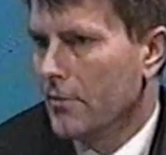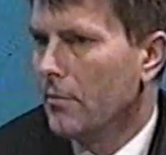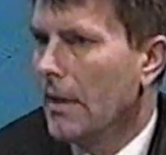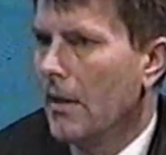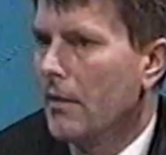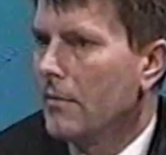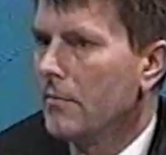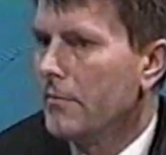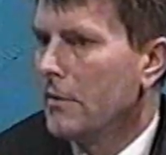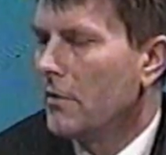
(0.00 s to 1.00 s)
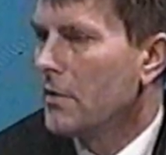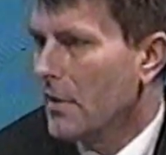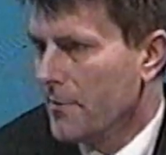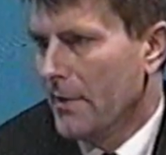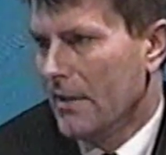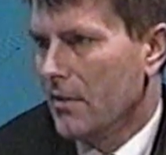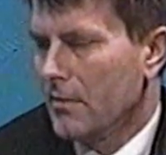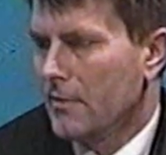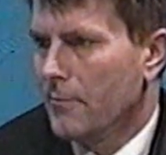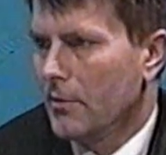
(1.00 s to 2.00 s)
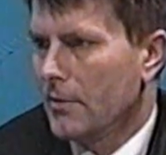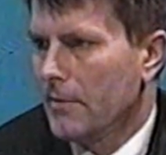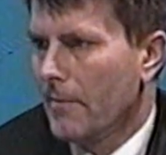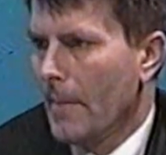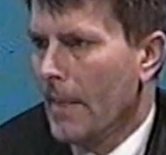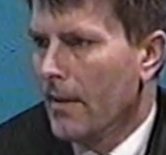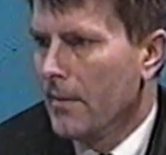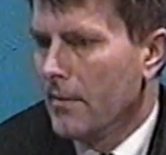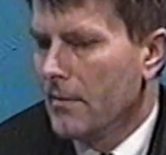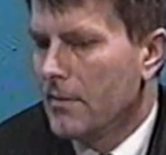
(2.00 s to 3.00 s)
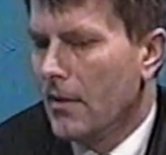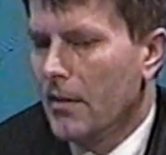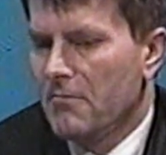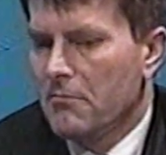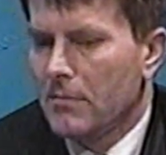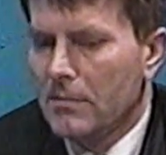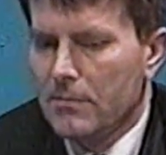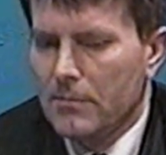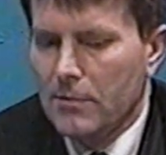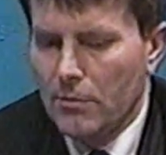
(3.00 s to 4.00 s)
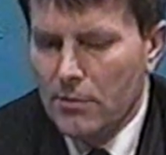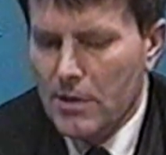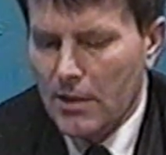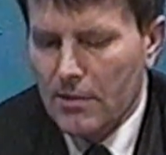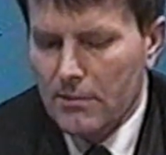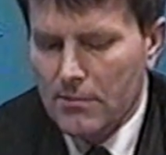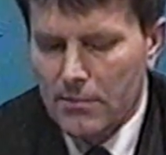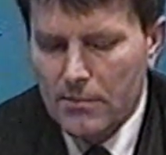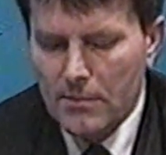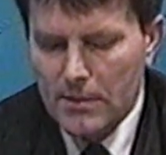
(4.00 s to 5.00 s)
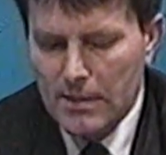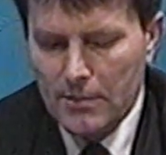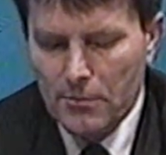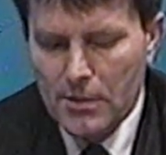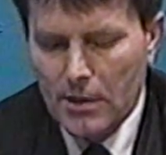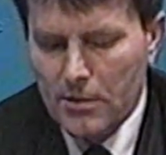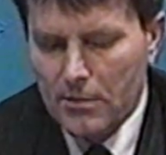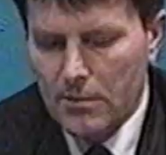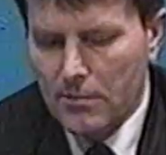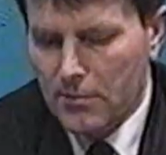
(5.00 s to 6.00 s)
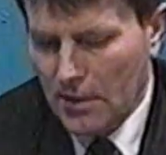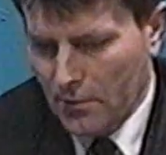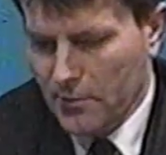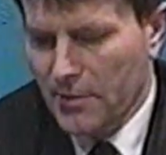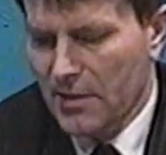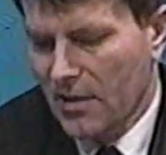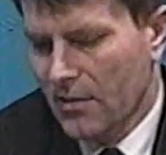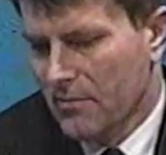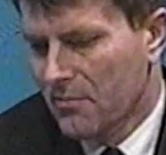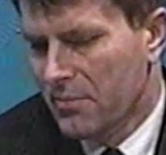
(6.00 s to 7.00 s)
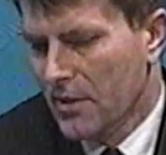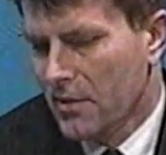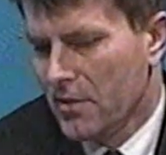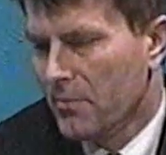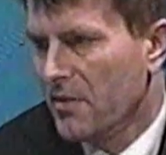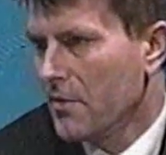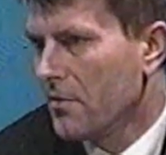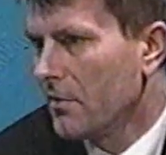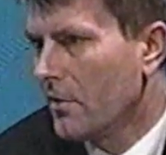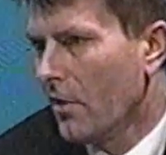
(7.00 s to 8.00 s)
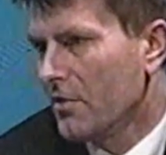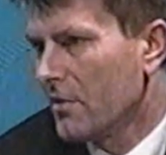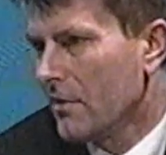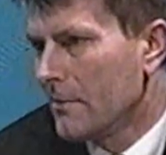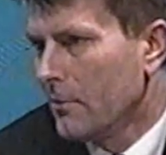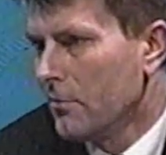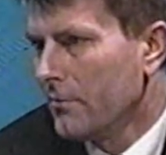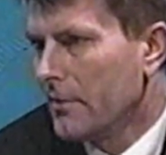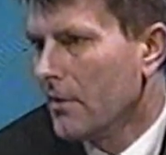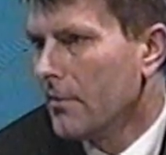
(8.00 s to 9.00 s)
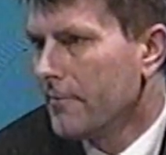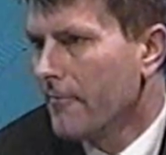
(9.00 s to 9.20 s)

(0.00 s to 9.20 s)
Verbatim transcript: która wynosi też 15 zł. Za druczek, za druczek, y, jak odbitkę, bierze się 50 groszy do złotówki,